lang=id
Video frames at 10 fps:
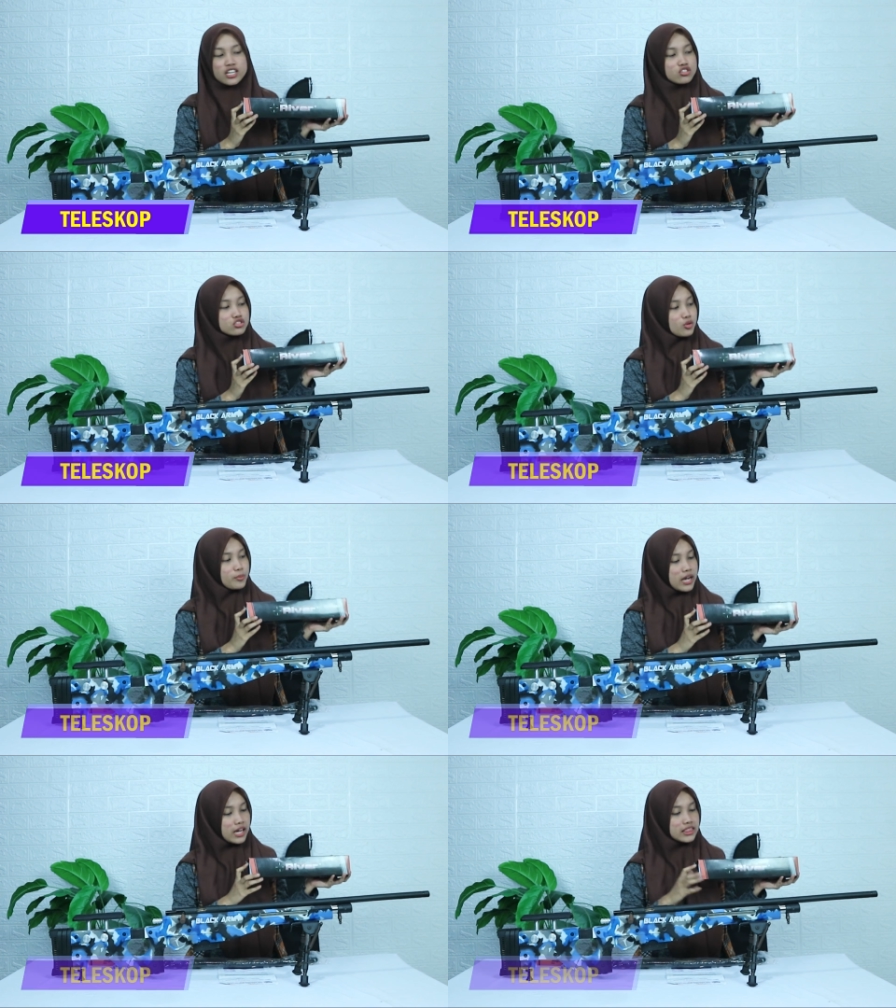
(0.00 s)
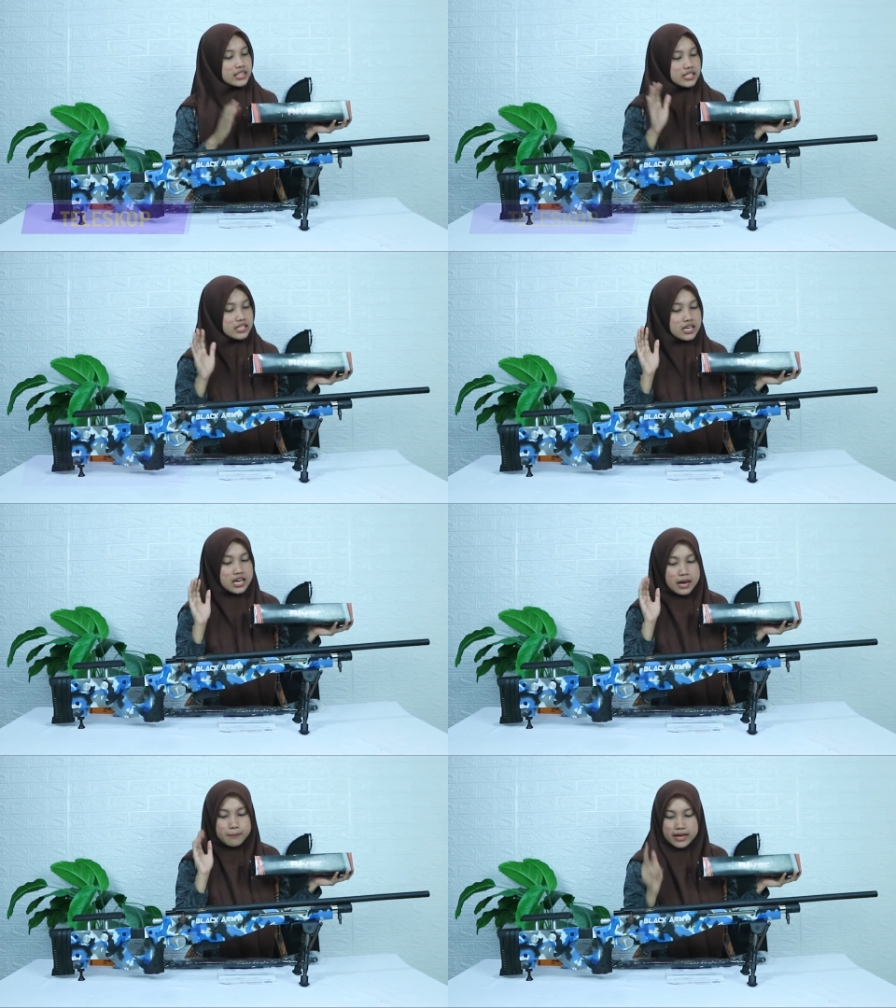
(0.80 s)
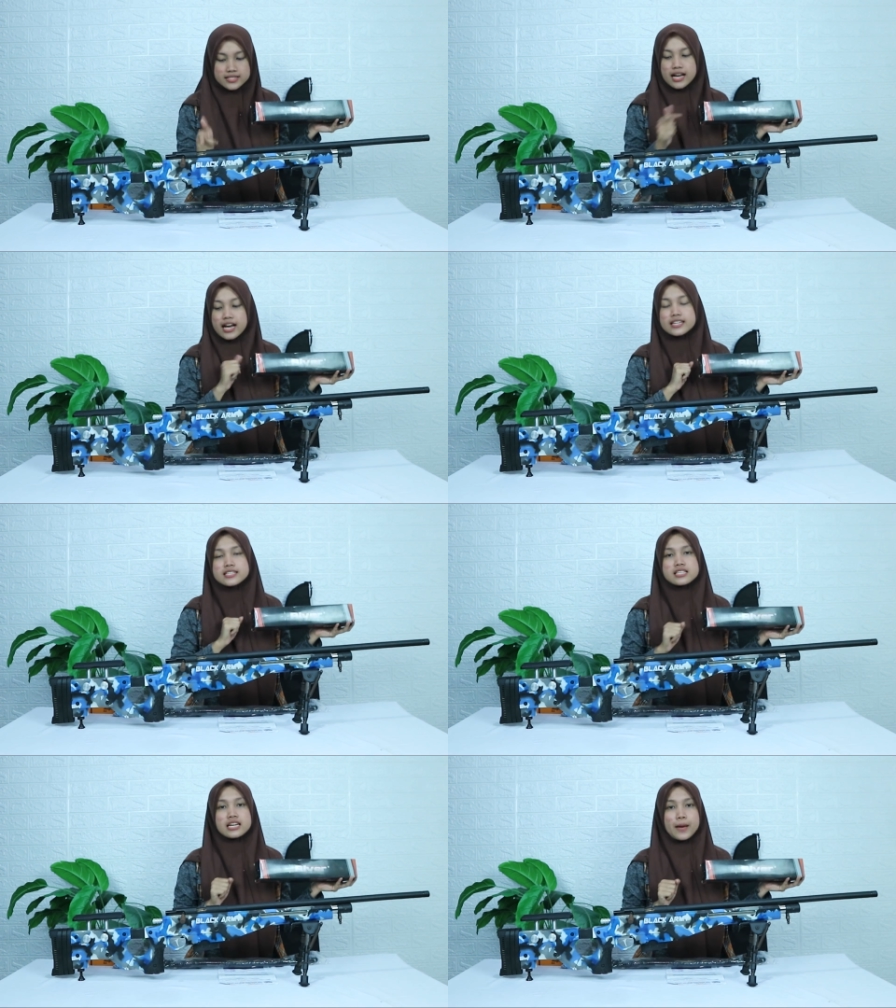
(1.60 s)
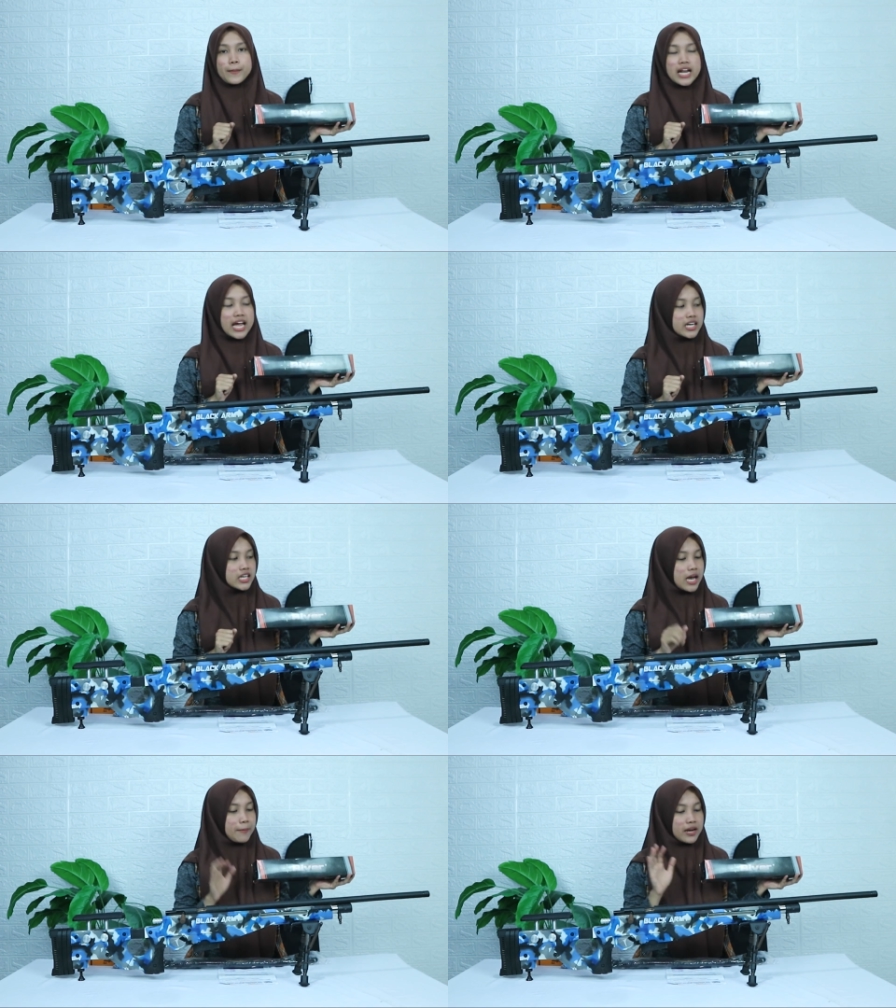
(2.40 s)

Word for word: Ini cocok banget dipasangkan di senapan angin ini.